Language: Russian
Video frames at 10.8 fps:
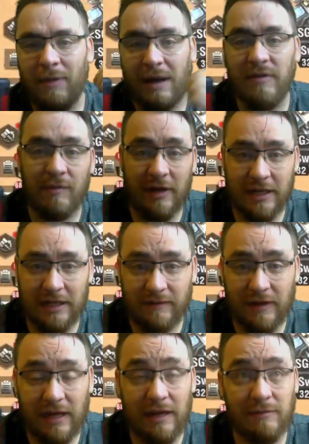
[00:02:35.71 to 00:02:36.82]
Помимо
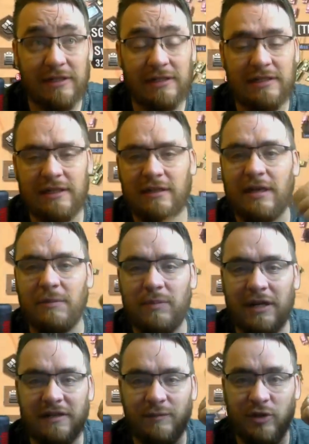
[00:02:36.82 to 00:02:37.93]
этого, MDC
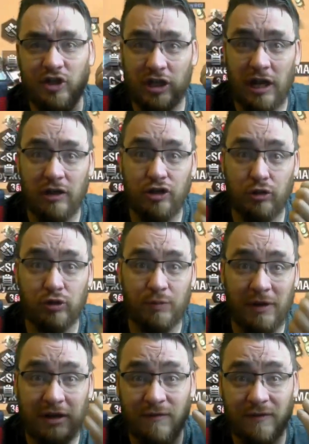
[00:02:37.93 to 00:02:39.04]
добились впечатляющих
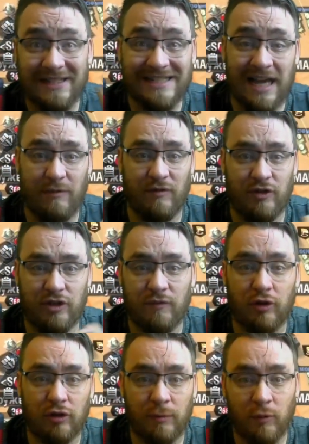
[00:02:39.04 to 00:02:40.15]
успехов и сами в
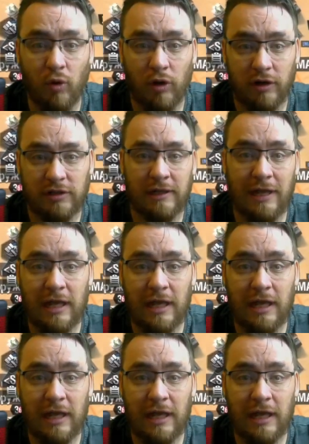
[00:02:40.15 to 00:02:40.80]
четвертом городе.